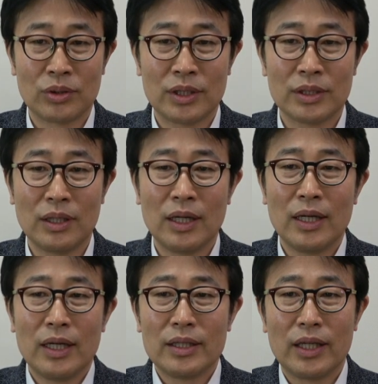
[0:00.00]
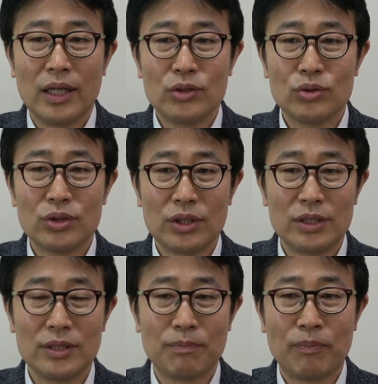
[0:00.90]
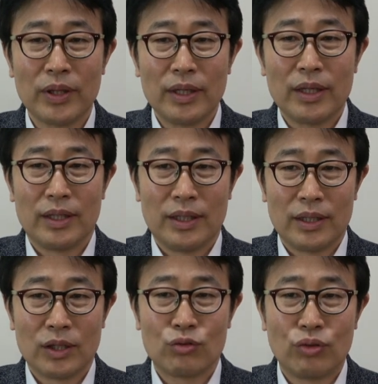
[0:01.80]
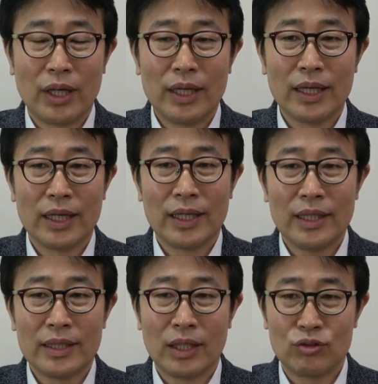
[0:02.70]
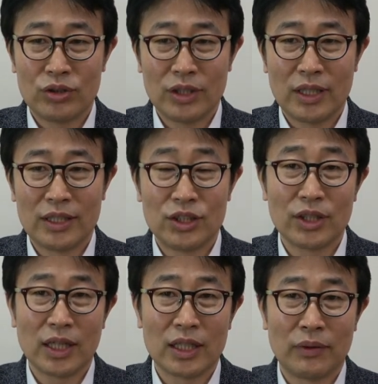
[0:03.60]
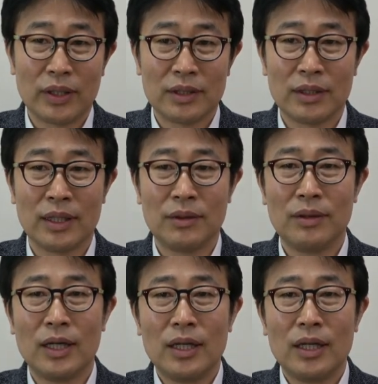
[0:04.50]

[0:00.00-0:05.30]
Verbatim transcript: 그래서 대수선은 구항에 대수선이라는 정의가 나와 있는데요.